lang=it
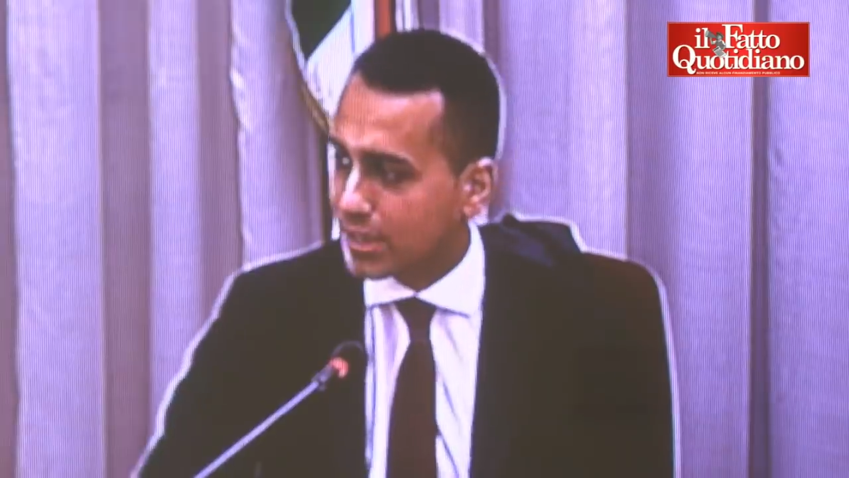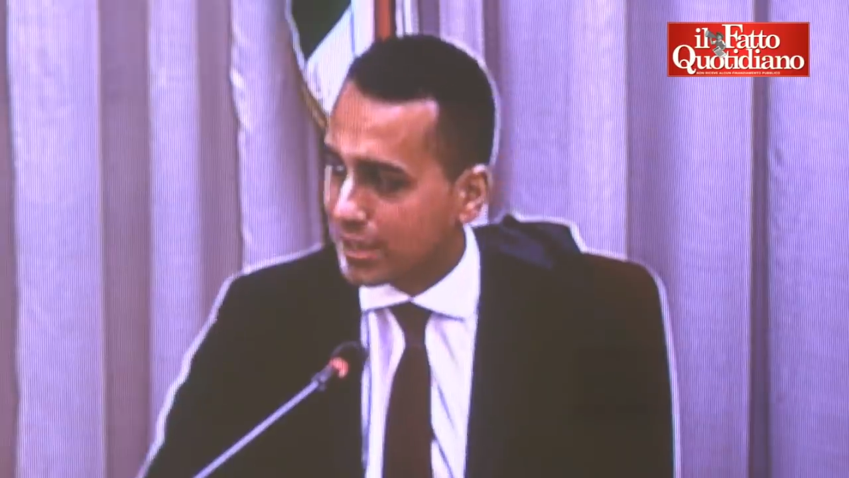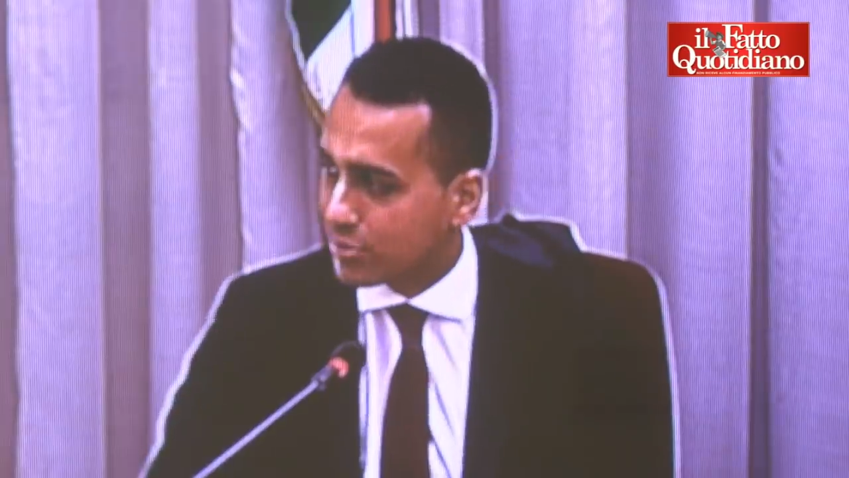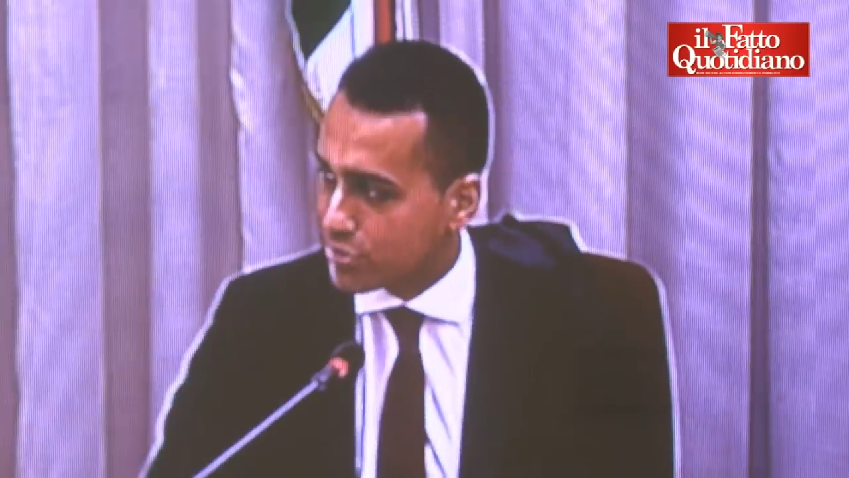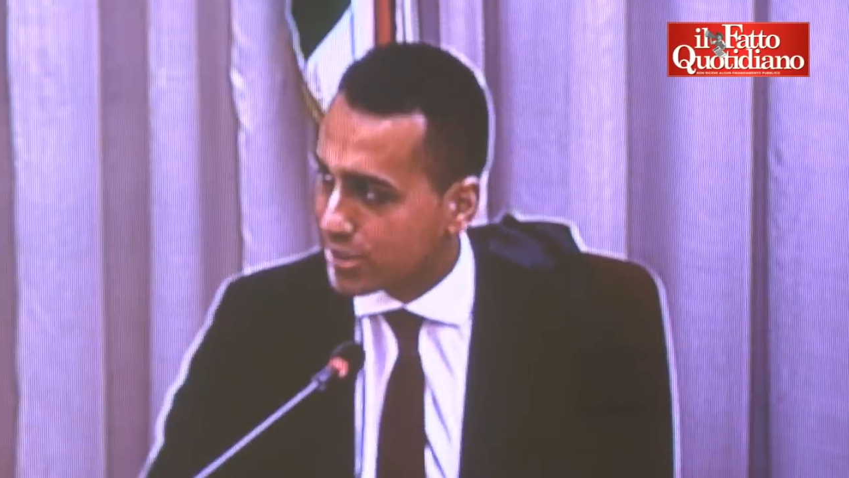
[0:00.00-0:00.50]
nelle
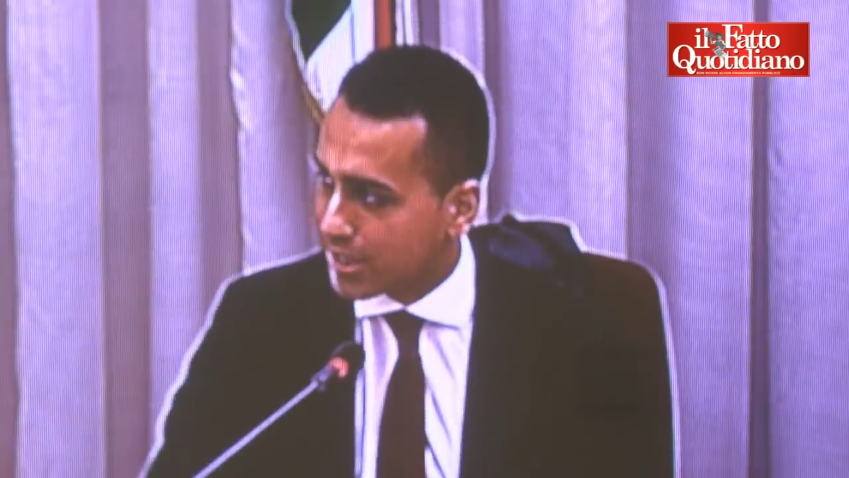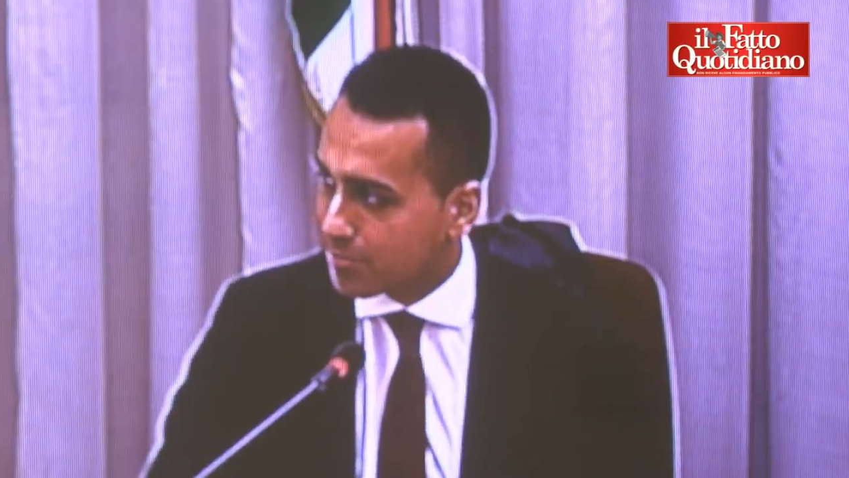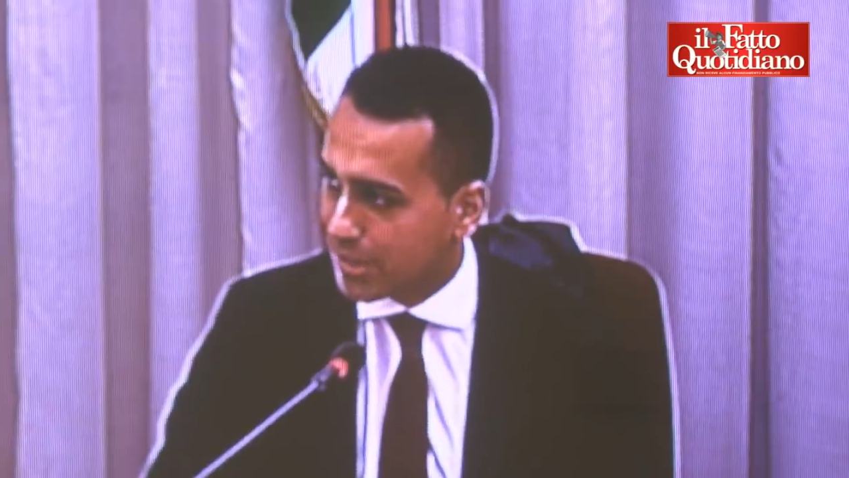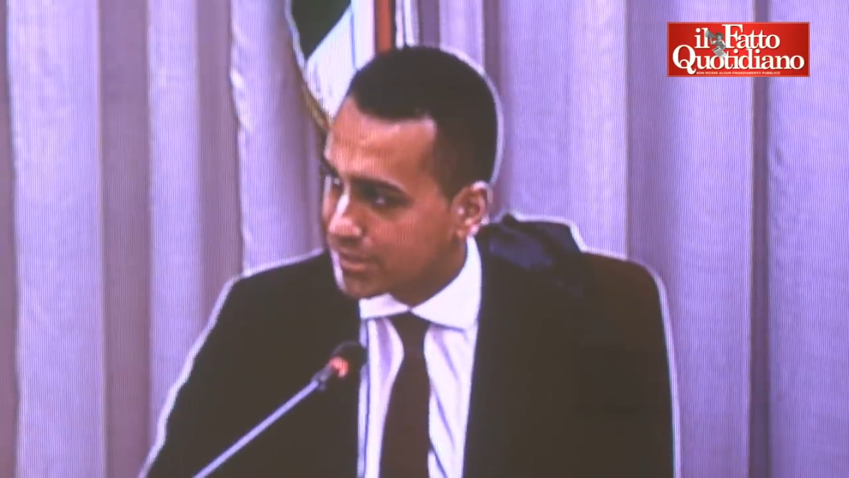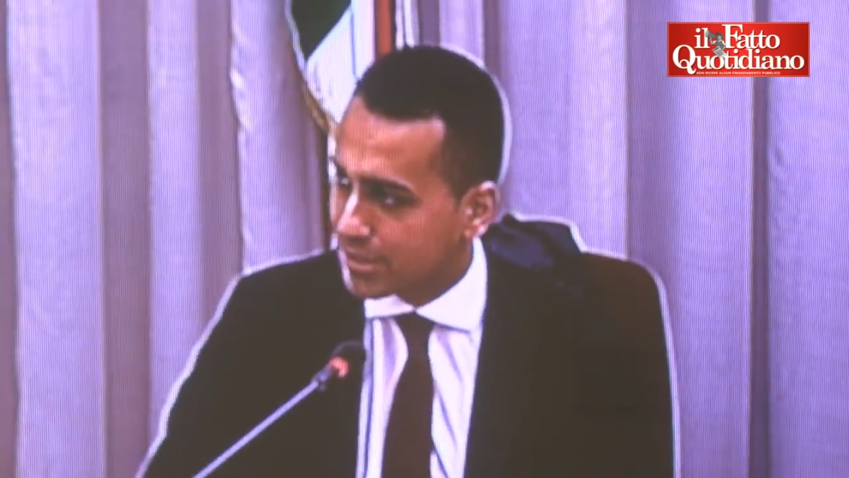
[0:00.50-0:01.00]
nostre
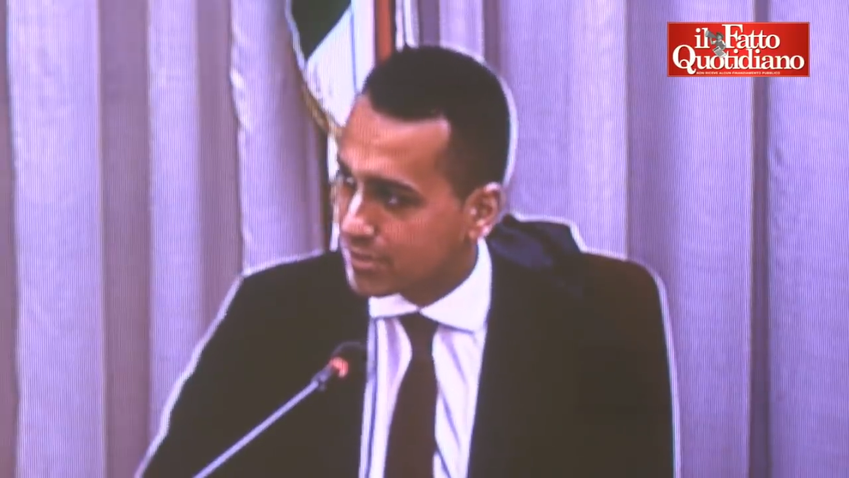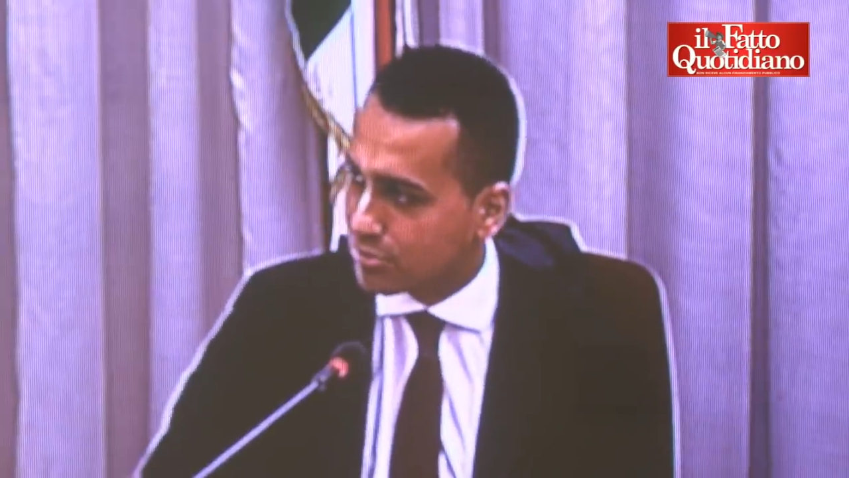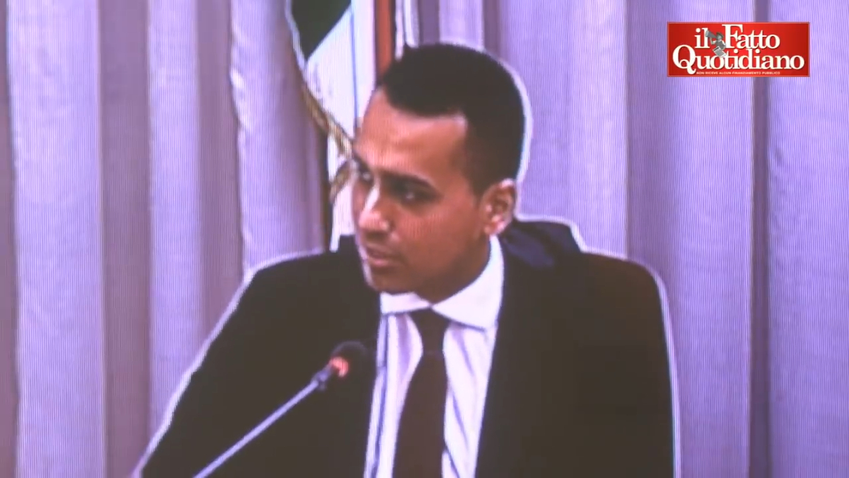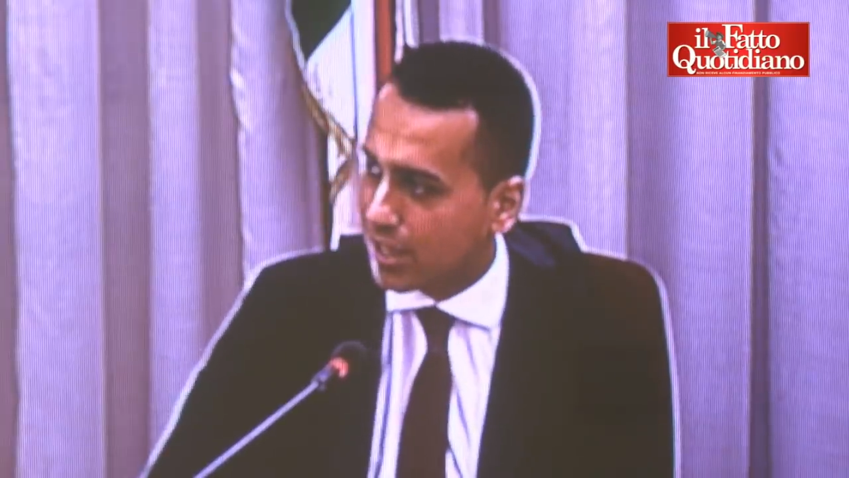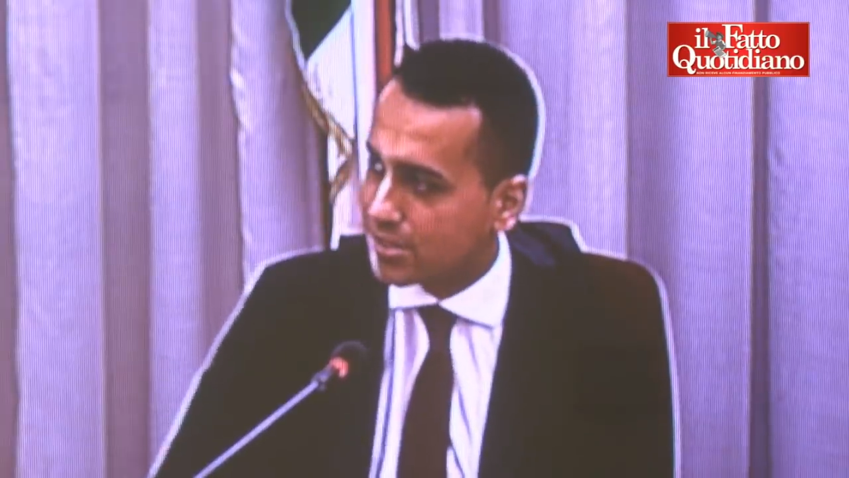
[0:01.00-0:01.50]
campagne
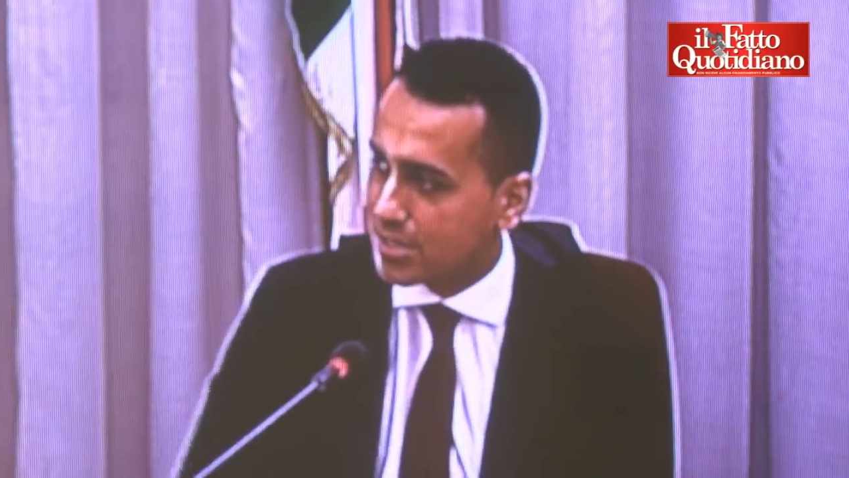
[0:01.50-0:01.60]
elettorali,